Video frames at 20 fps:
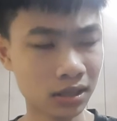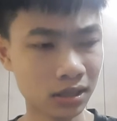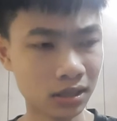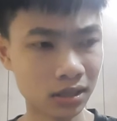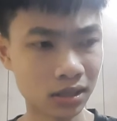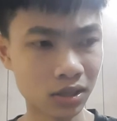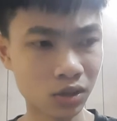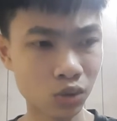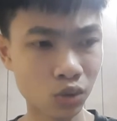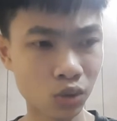
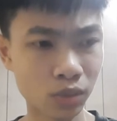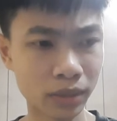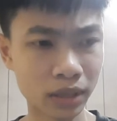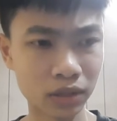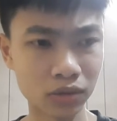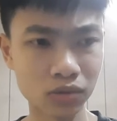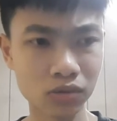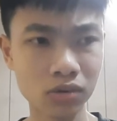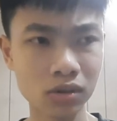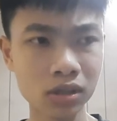Như cái khu
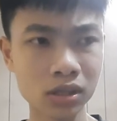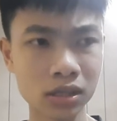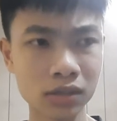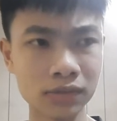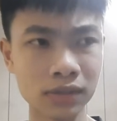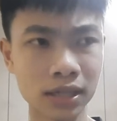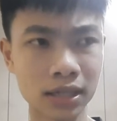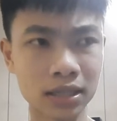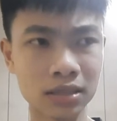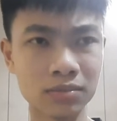mình cũng có người
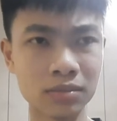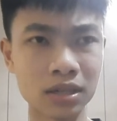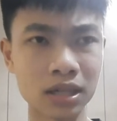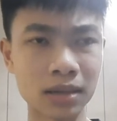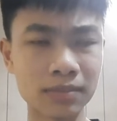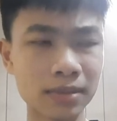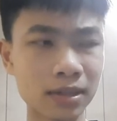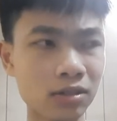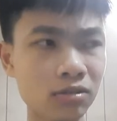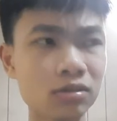Việt nhưng mà
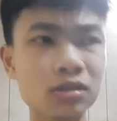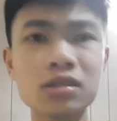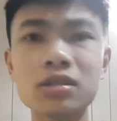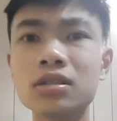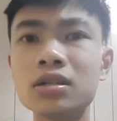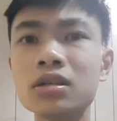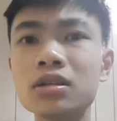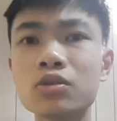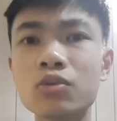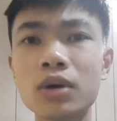cảm thấy nó thưa
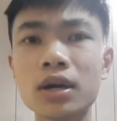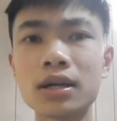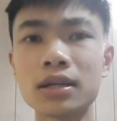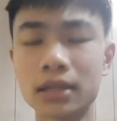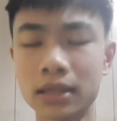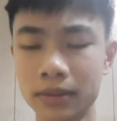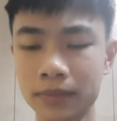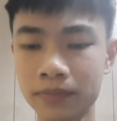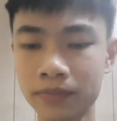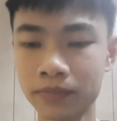thớt quá.
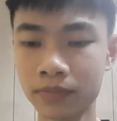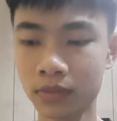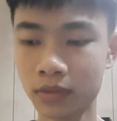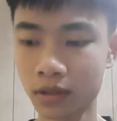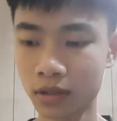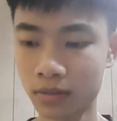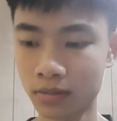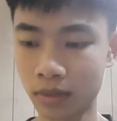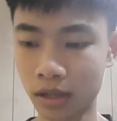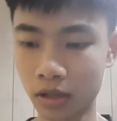Đấy,
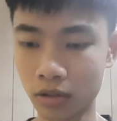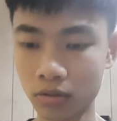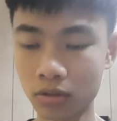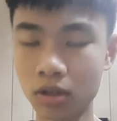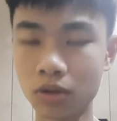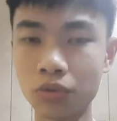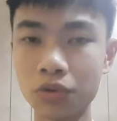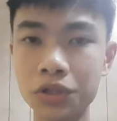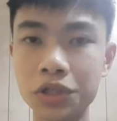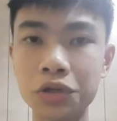mà nó cũng
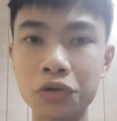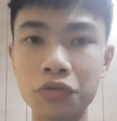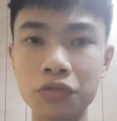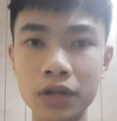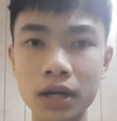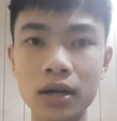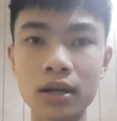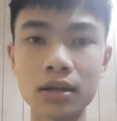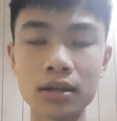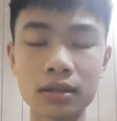không có nhiều
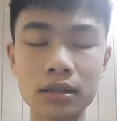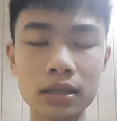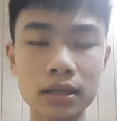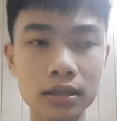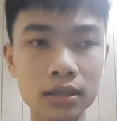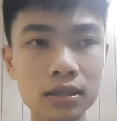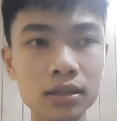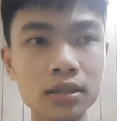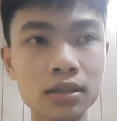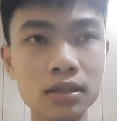việc. Đấy,
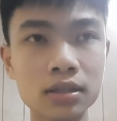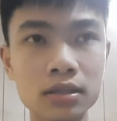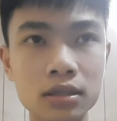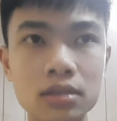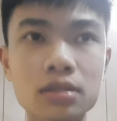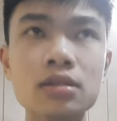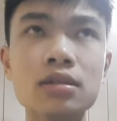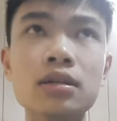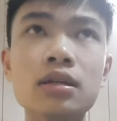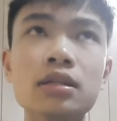
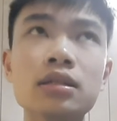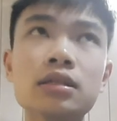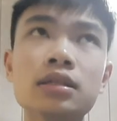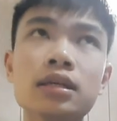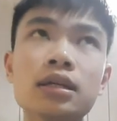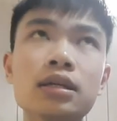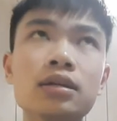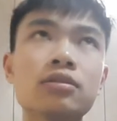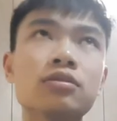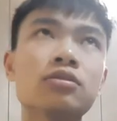thực sự là như
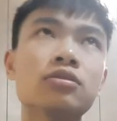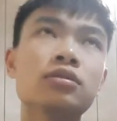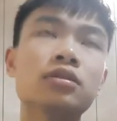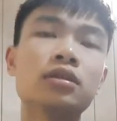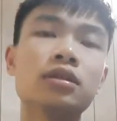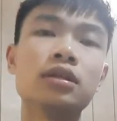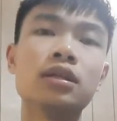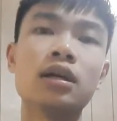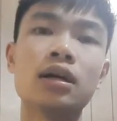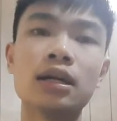thế.
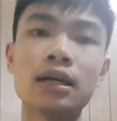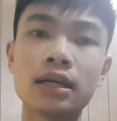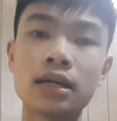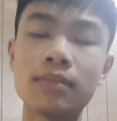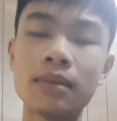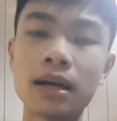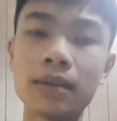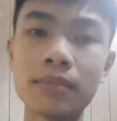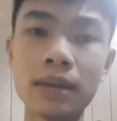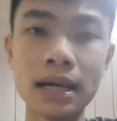Rồi đợt này các
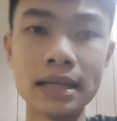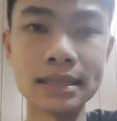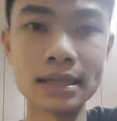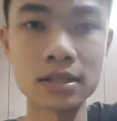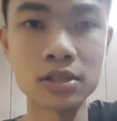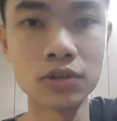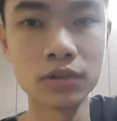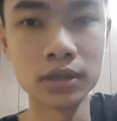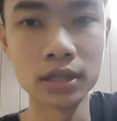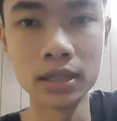bạn bay
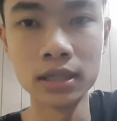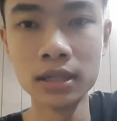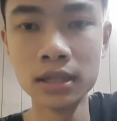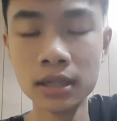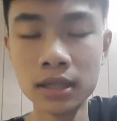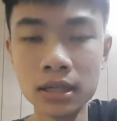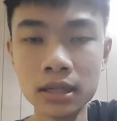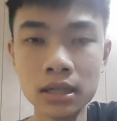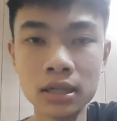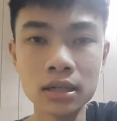sang rồi thì
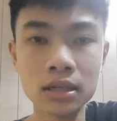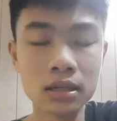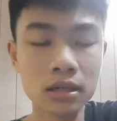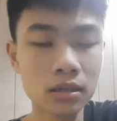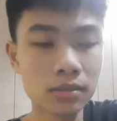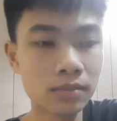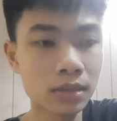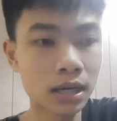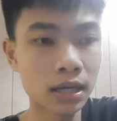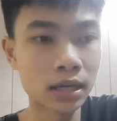
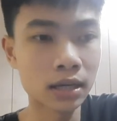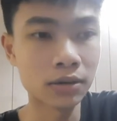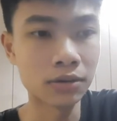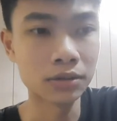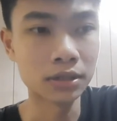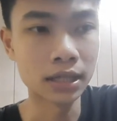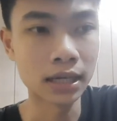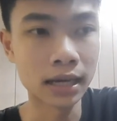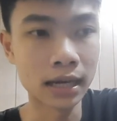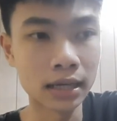các bạn nào ở
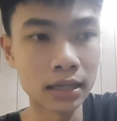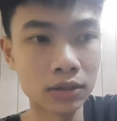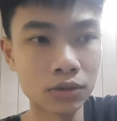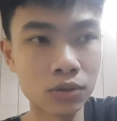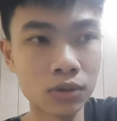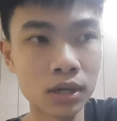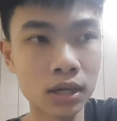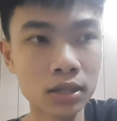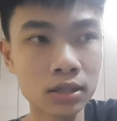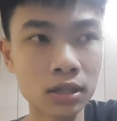nhà thì
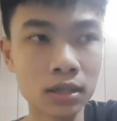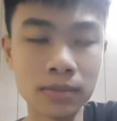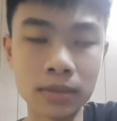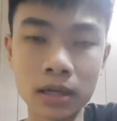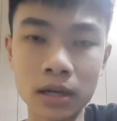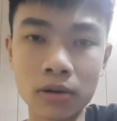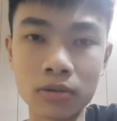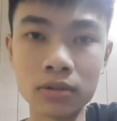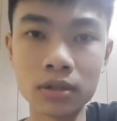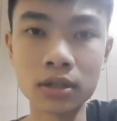cố gắng tìm
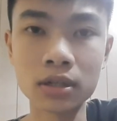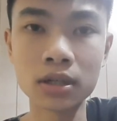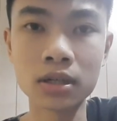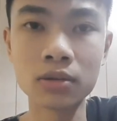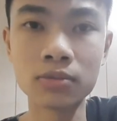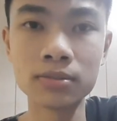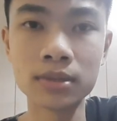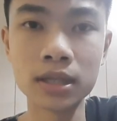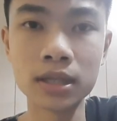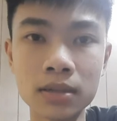hiểu những cái
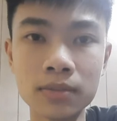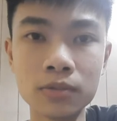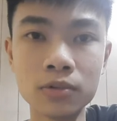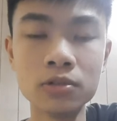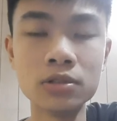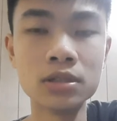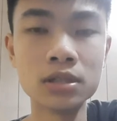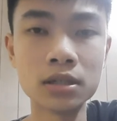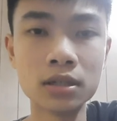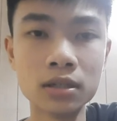công
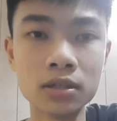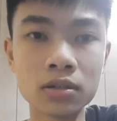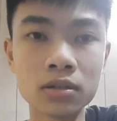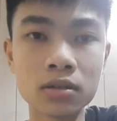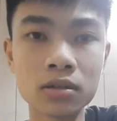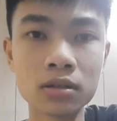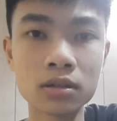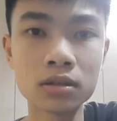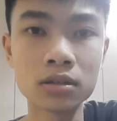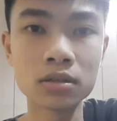môi giới
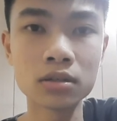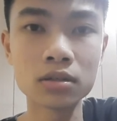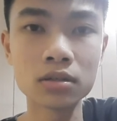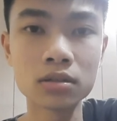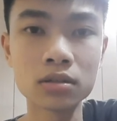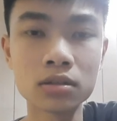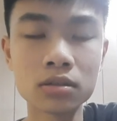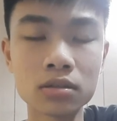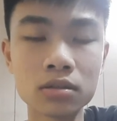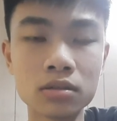nó
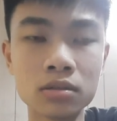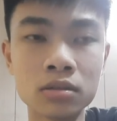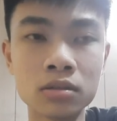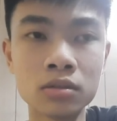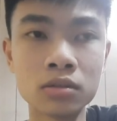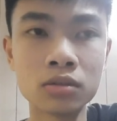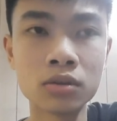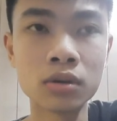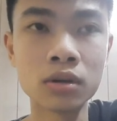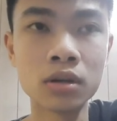
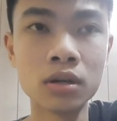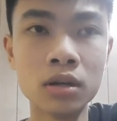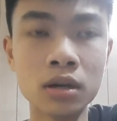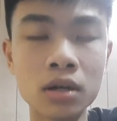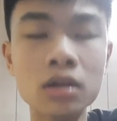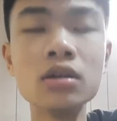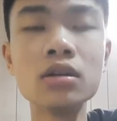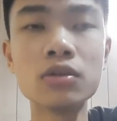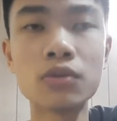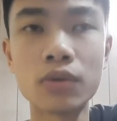nó
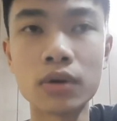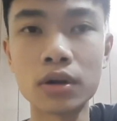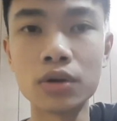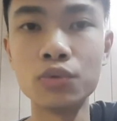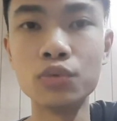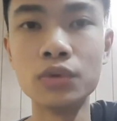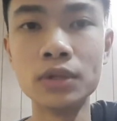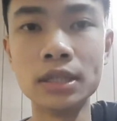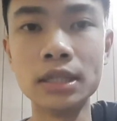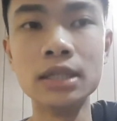lớn, nó
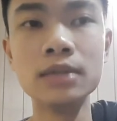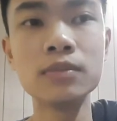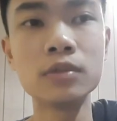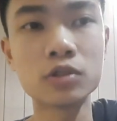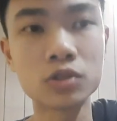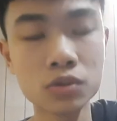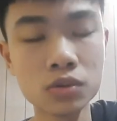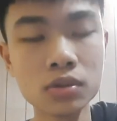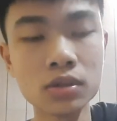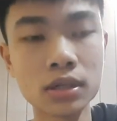uy tín một
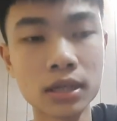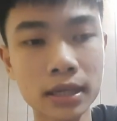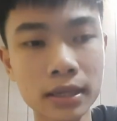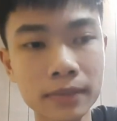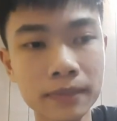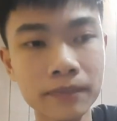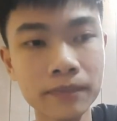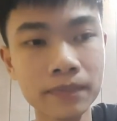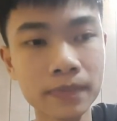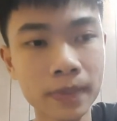chút. Đấy,
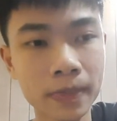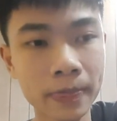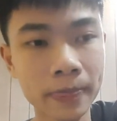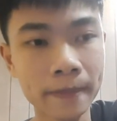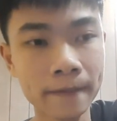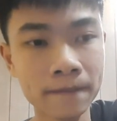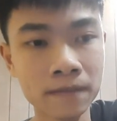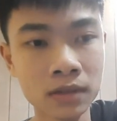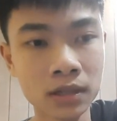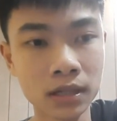
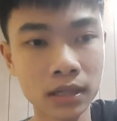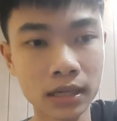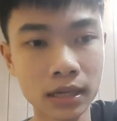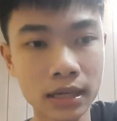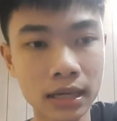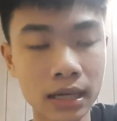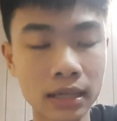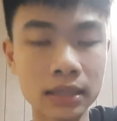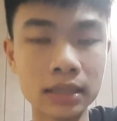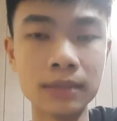thì để
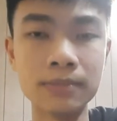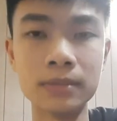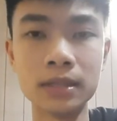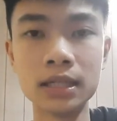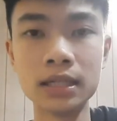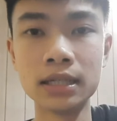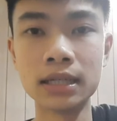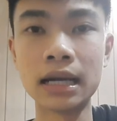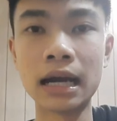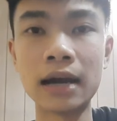đặt niềm
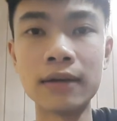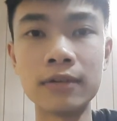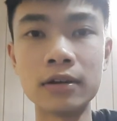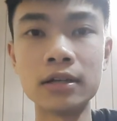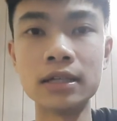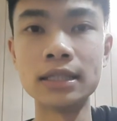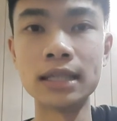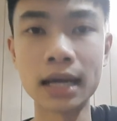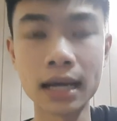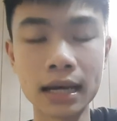tin cả vào
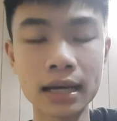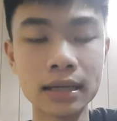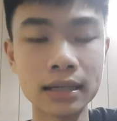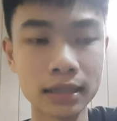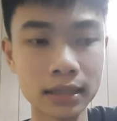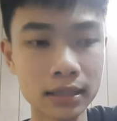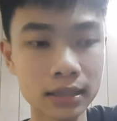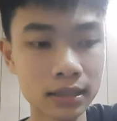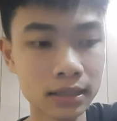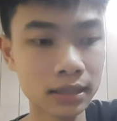người ta.
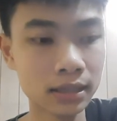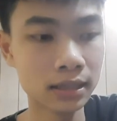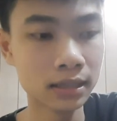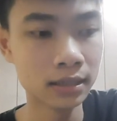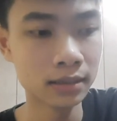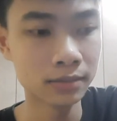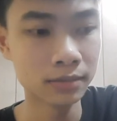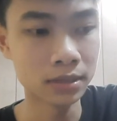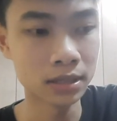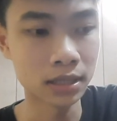Đấy,
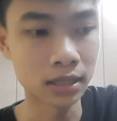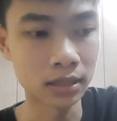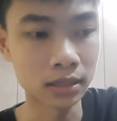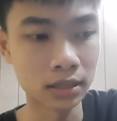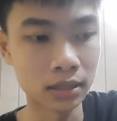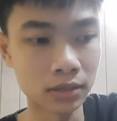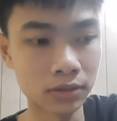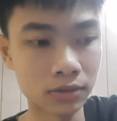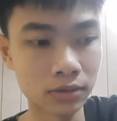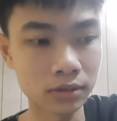bây giờ
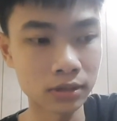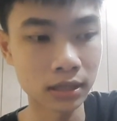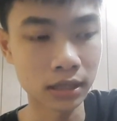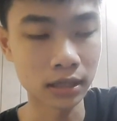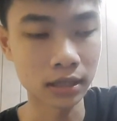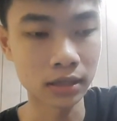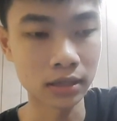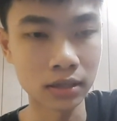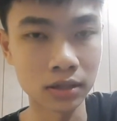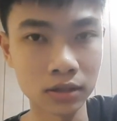thì có thể
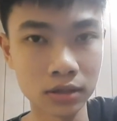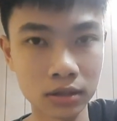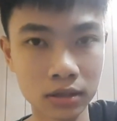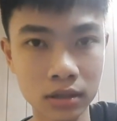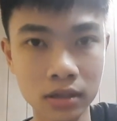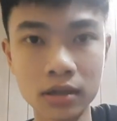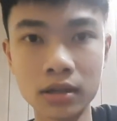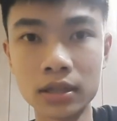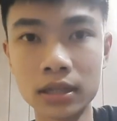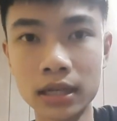là
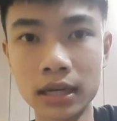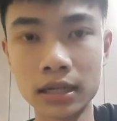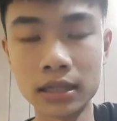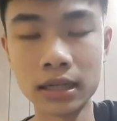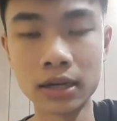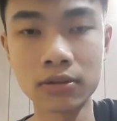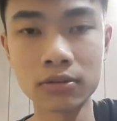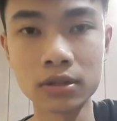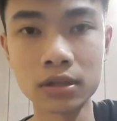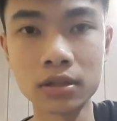nửa tiền
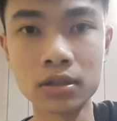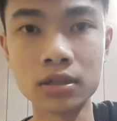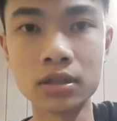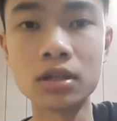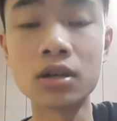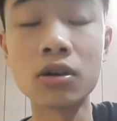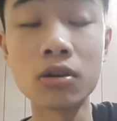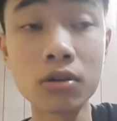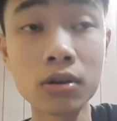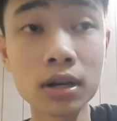nhau thì nó hơi
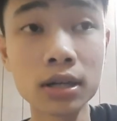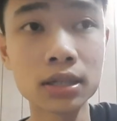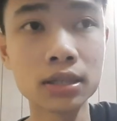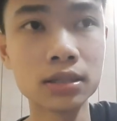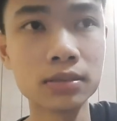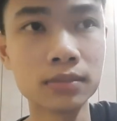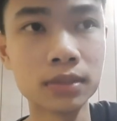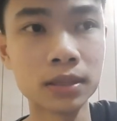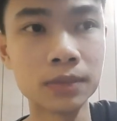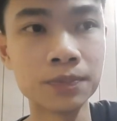khó đấy,
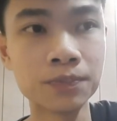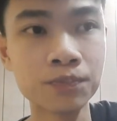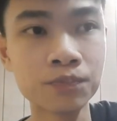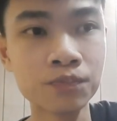nhưng mà